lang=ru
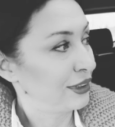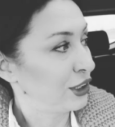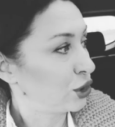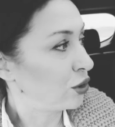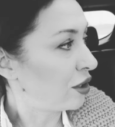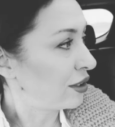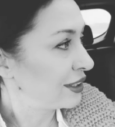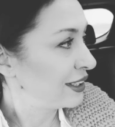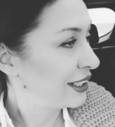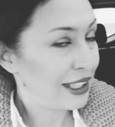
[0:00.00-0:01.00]
И что?
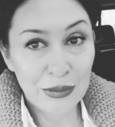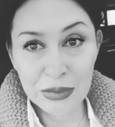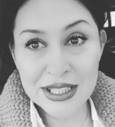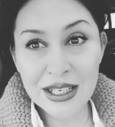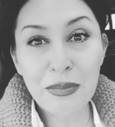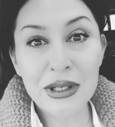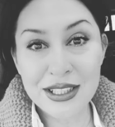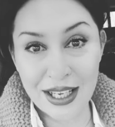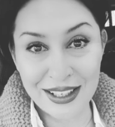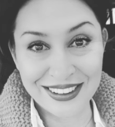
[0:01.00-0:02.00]
и мысль
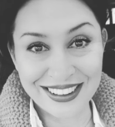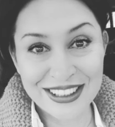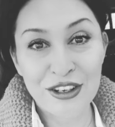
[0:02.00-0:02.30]
потеряна.